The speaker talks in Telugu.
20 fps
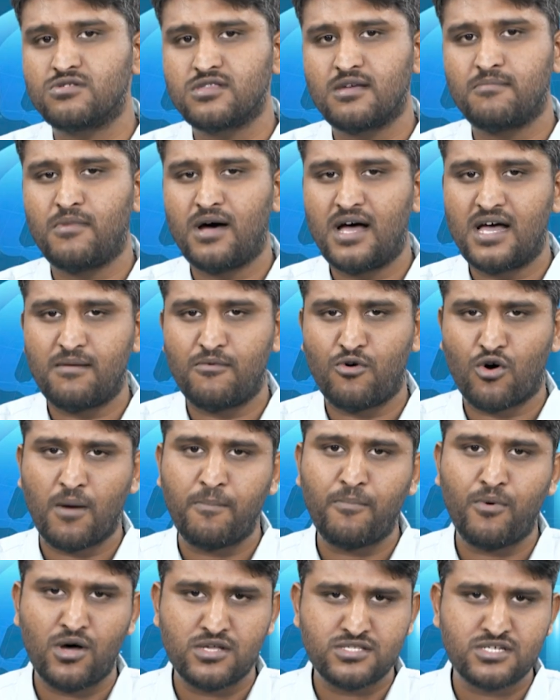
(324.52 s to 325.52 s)
కొంత మా ఒక
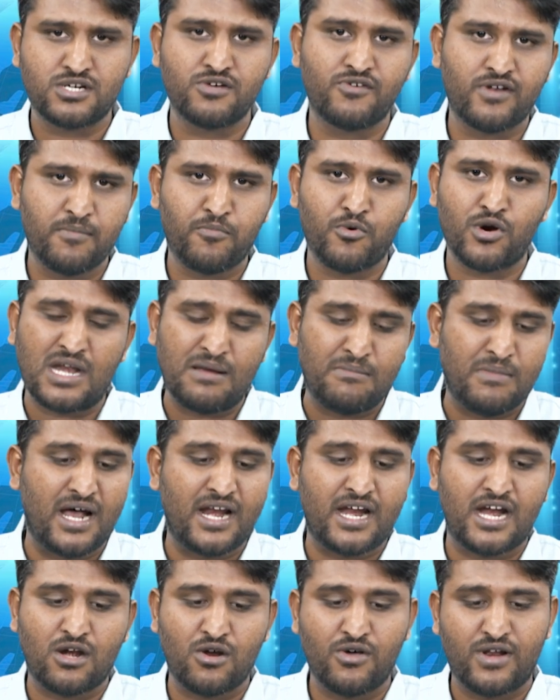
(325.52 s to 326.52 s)
పాజిటివ్ రిపోర్ట్ని
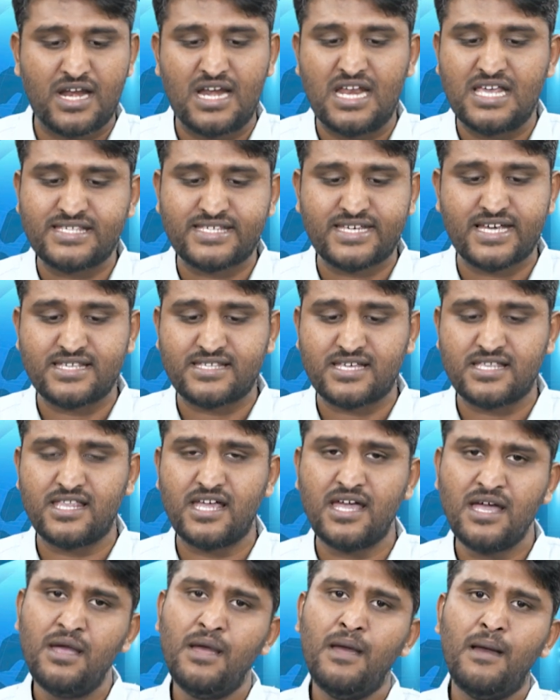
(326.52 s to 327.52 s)
మార్కెట్లో రిలీజ్
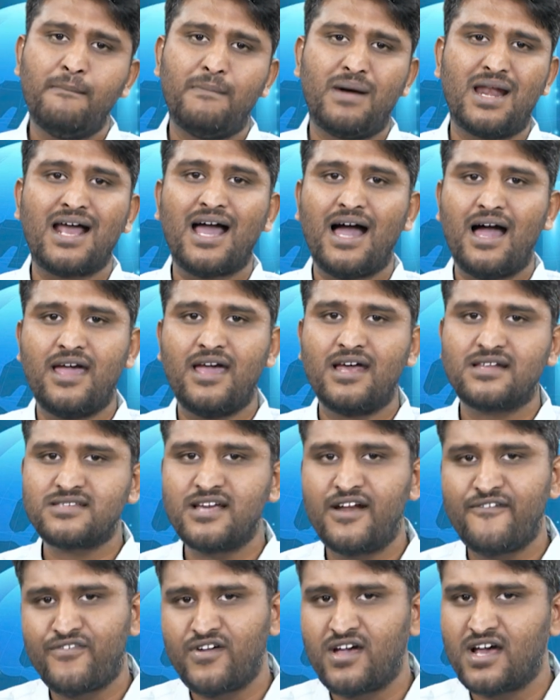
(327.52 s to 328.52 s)
చేసింది మనకి హయ్యర్
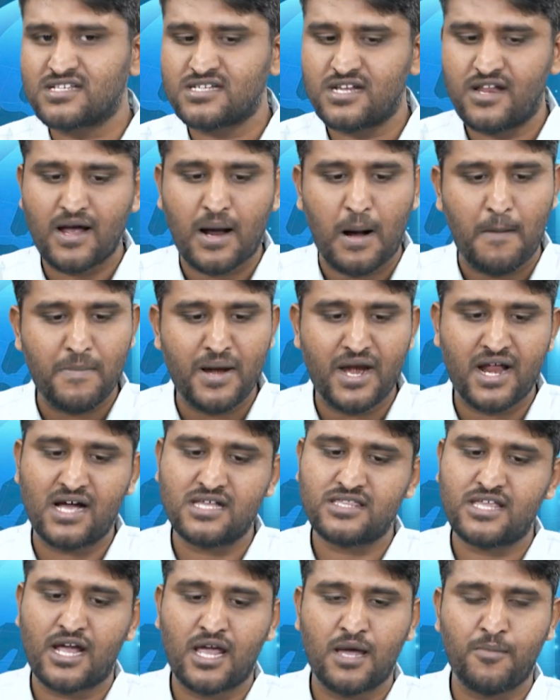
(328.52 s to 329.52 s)
సైడ్ ఫియర్స్ అనేవి
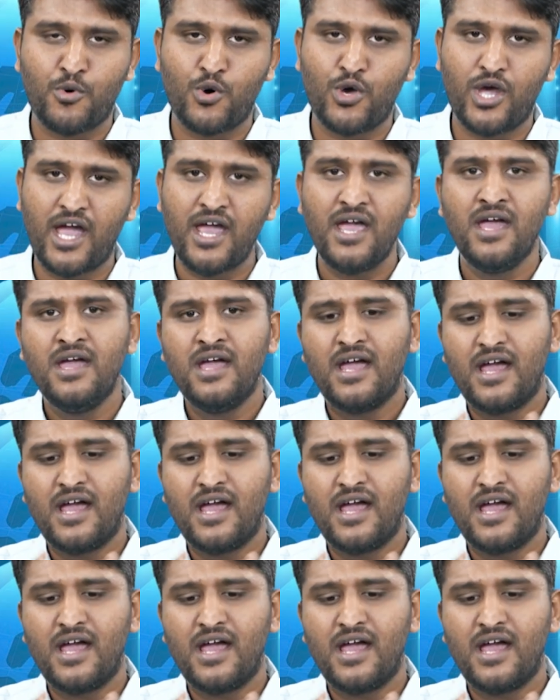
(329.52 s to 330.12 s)
కంప్లీట్గా తగ్గిపోయాయి